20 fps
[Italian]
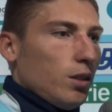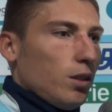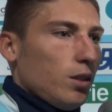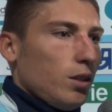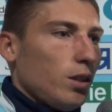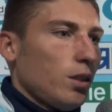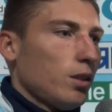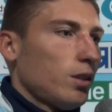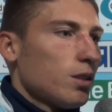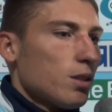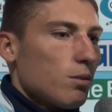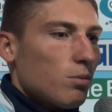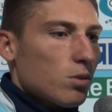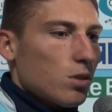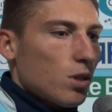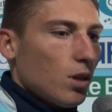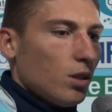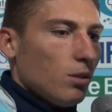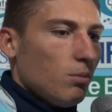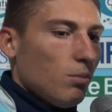niente, siamo
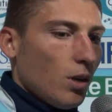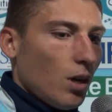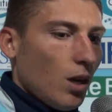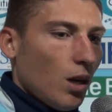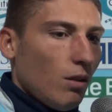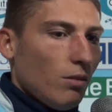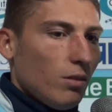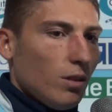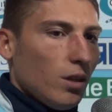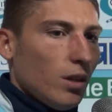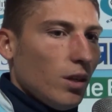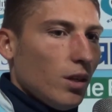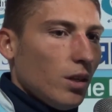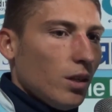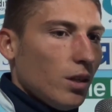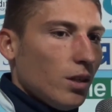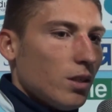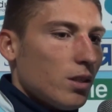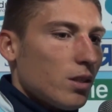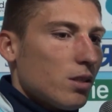stati bravi
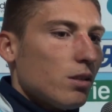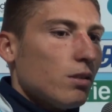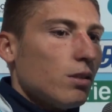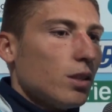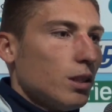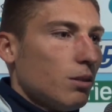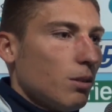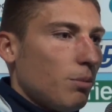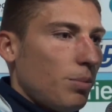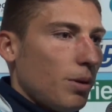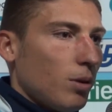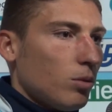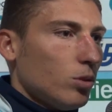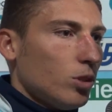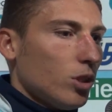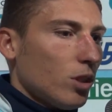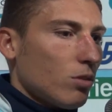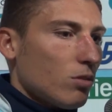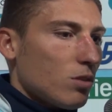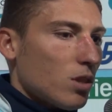e adesso andiamo a
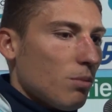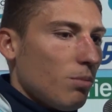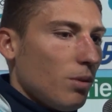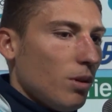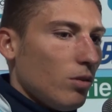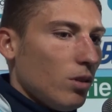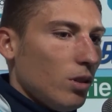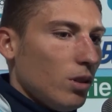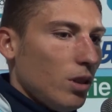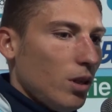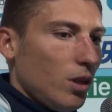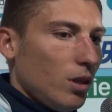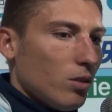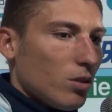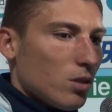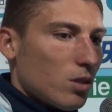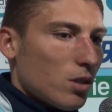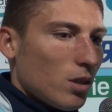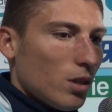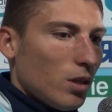Perugia consapevoli delle
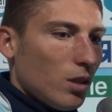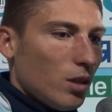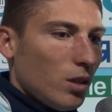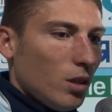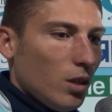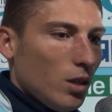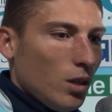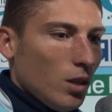nostre,